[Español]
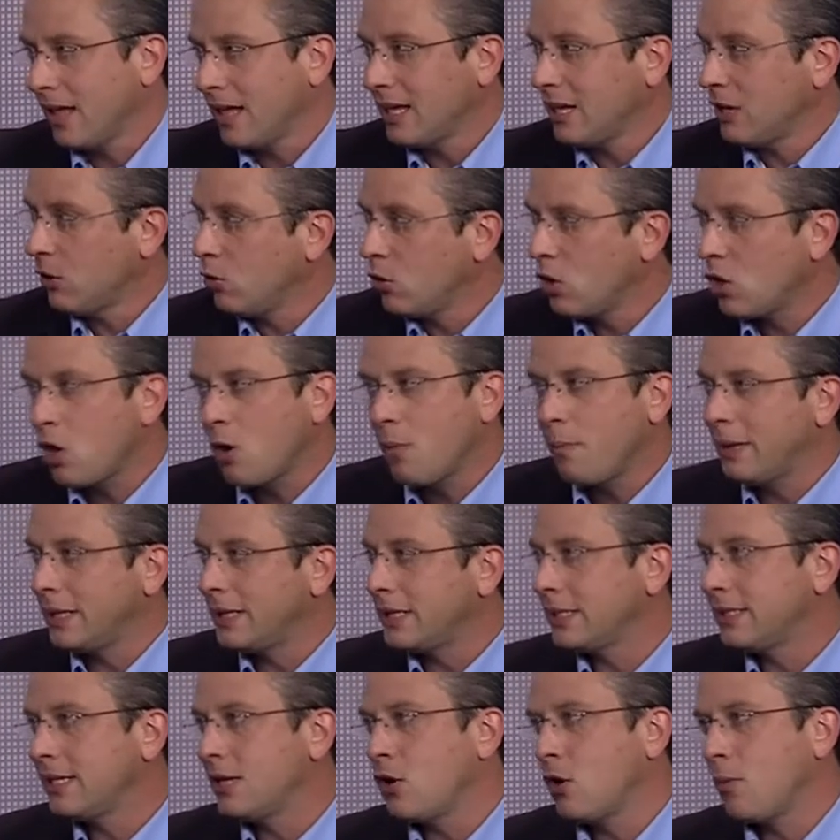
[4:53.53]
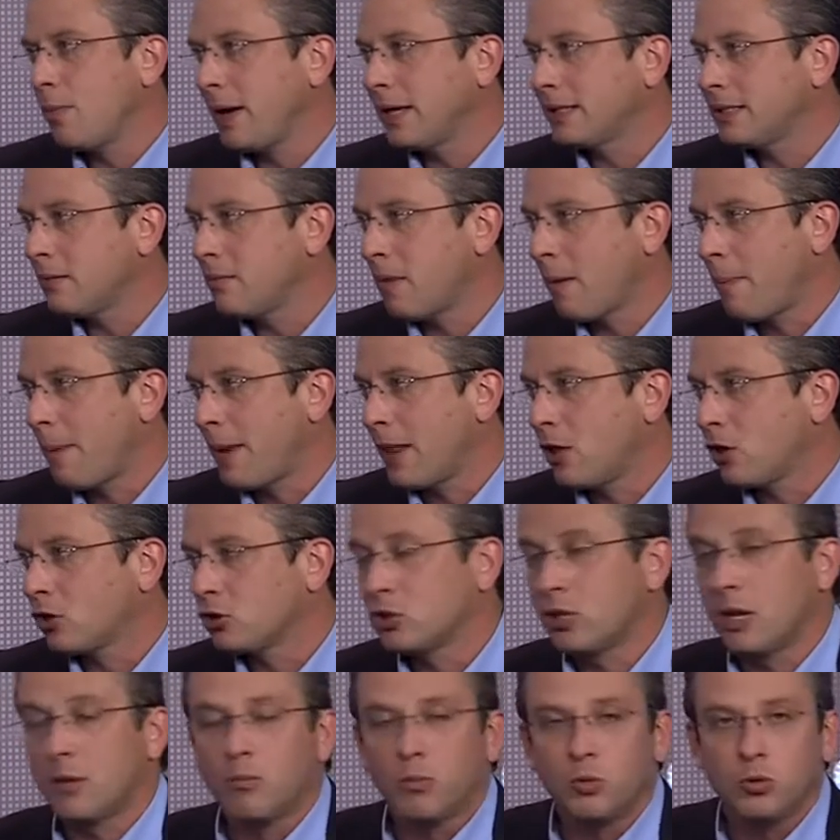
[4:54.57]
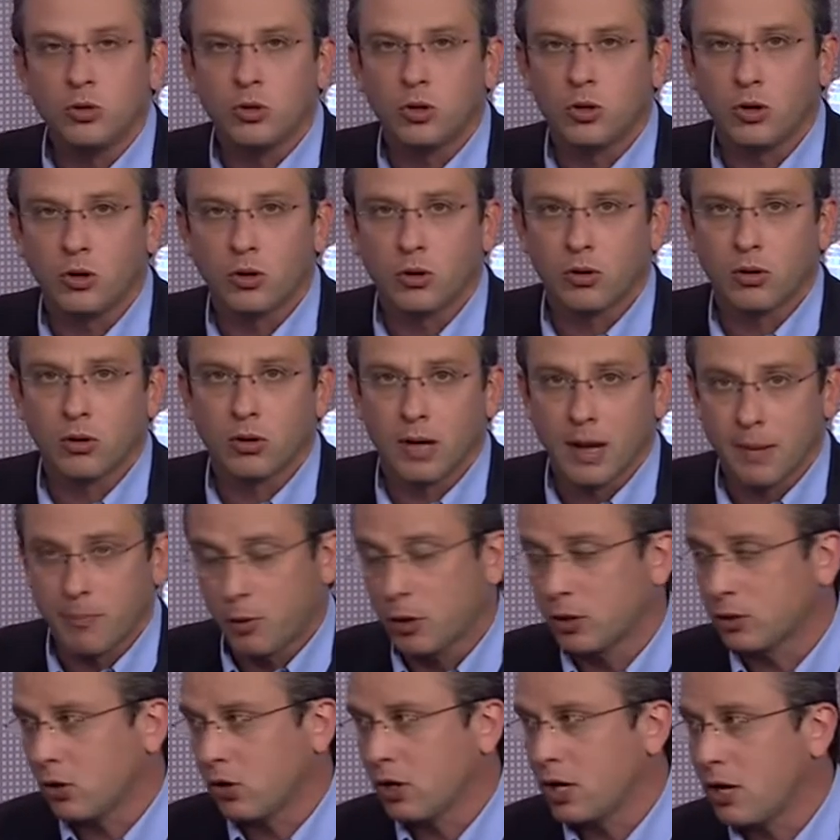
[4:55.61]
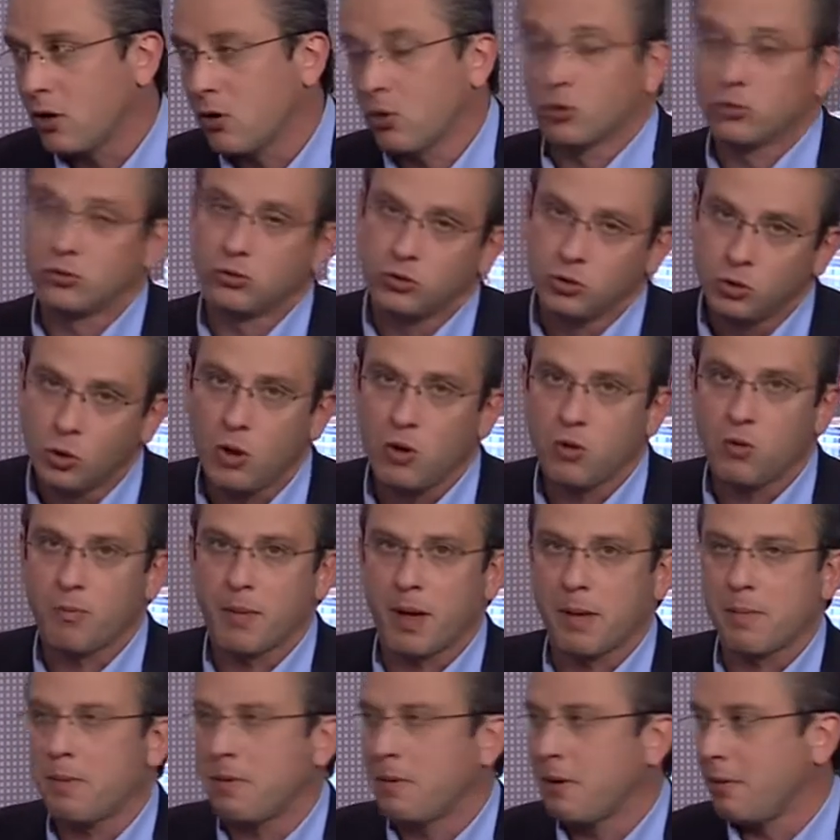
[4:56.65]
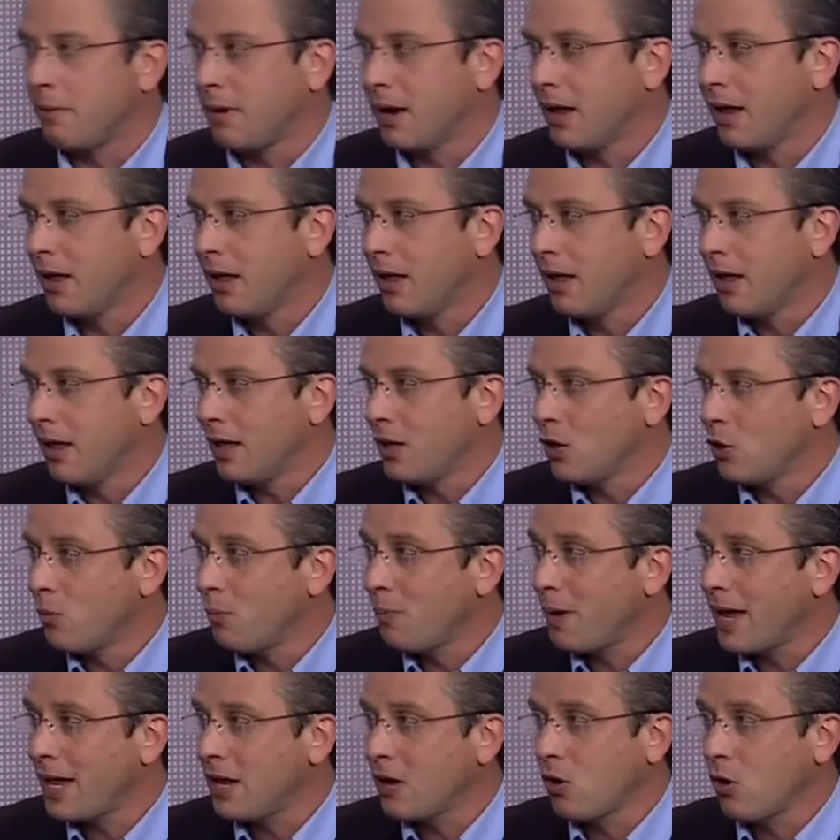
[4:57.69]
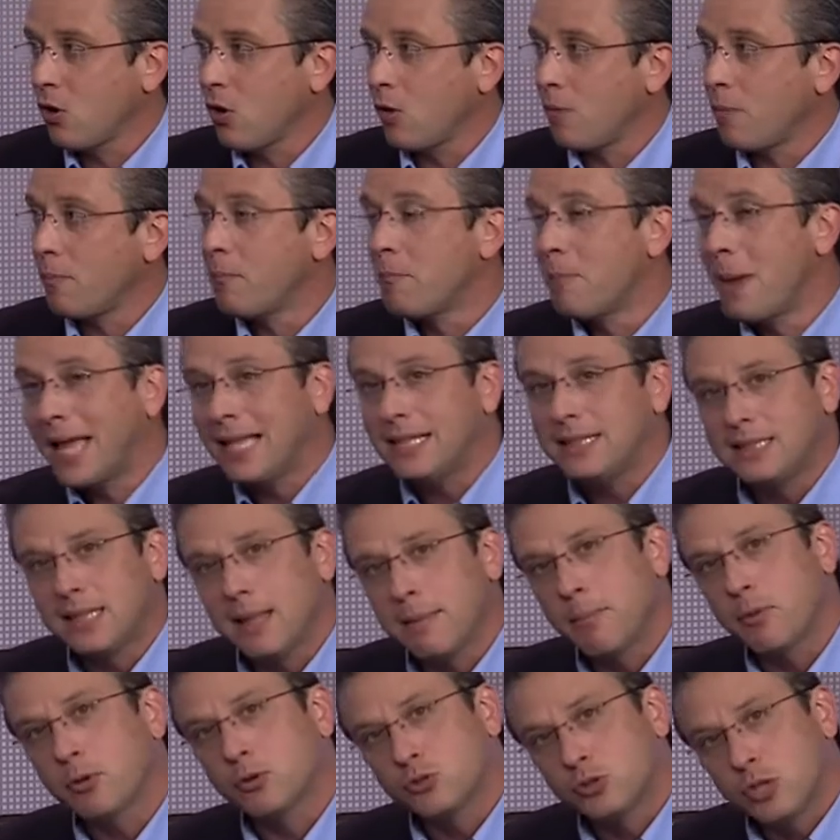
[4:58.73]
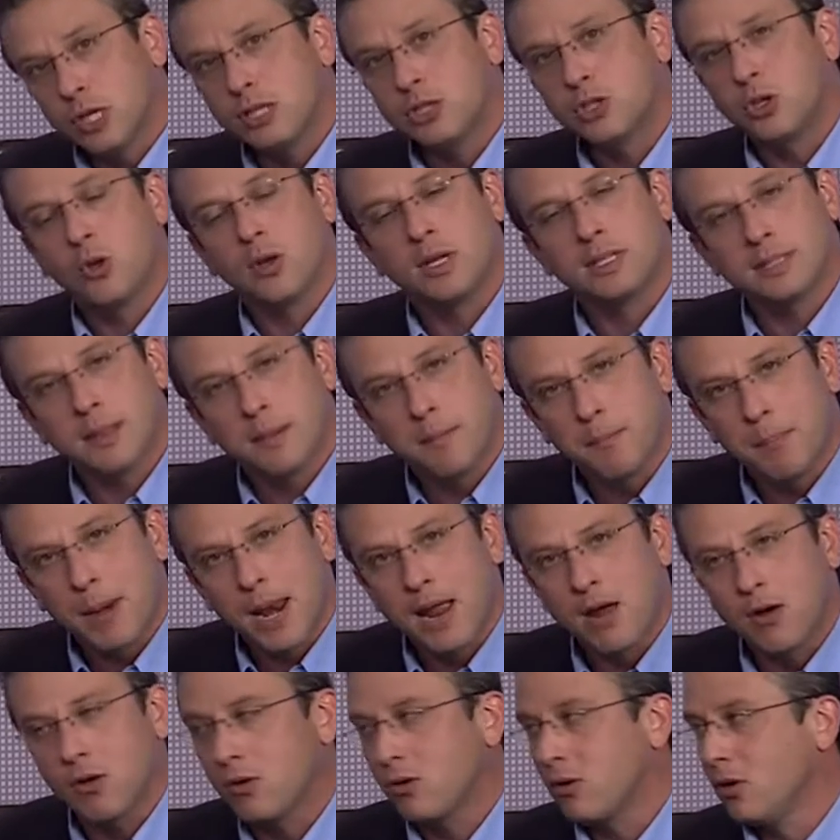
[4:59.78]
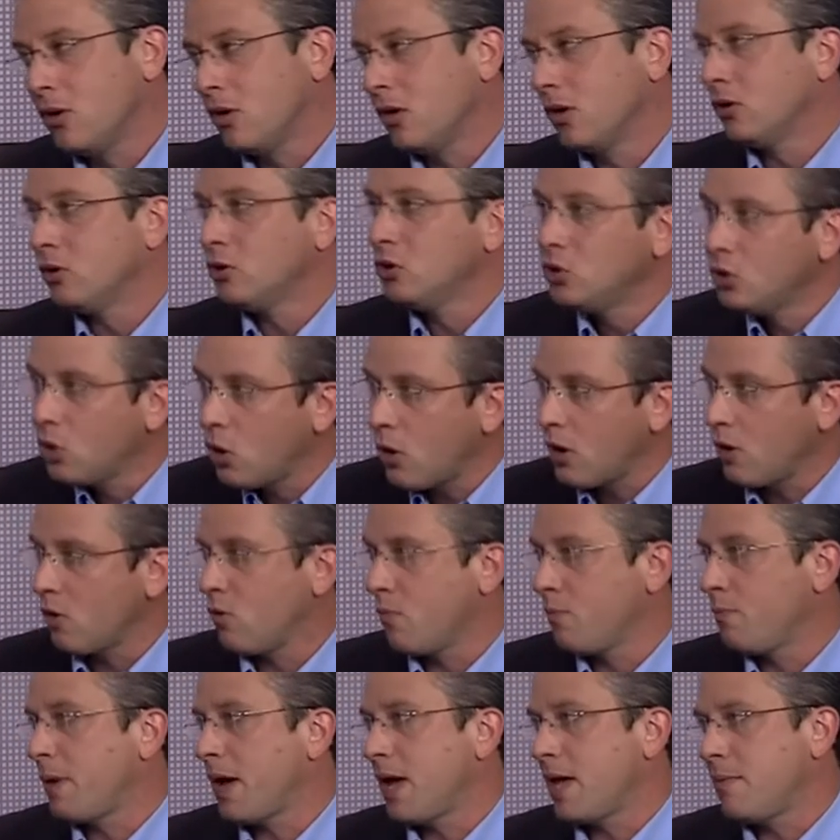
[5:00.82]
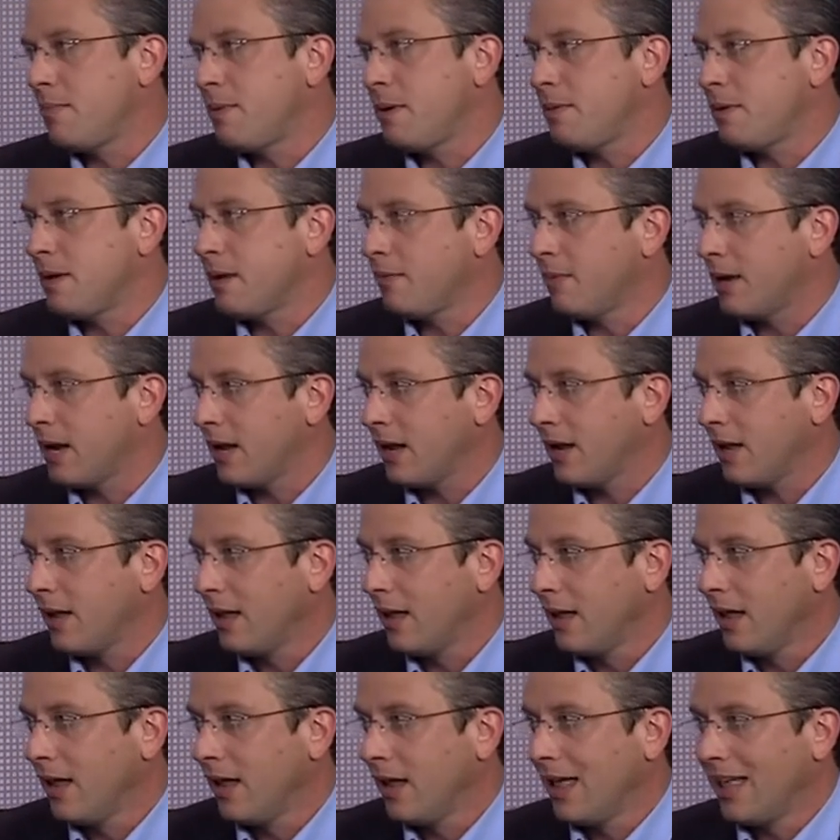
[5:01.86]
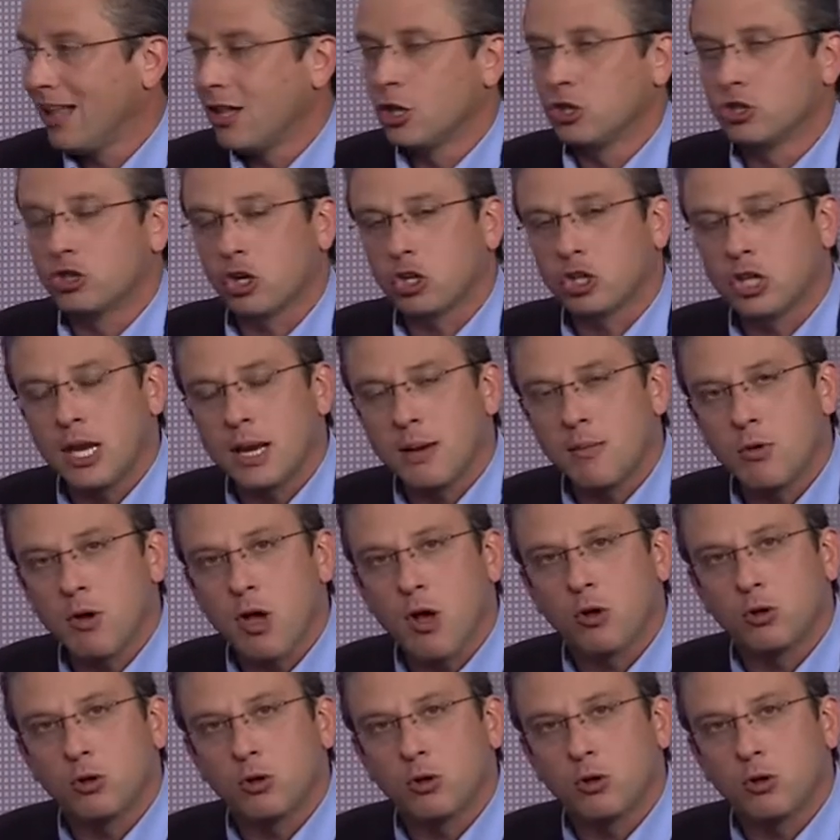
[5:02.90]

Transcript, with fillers: Y uno de los 25 países más peligrosos del mundo, que es Puerto Rico, no es un país vivible. Y un país con 20% de desempleo no es un país vivible. Nosotros tenemos que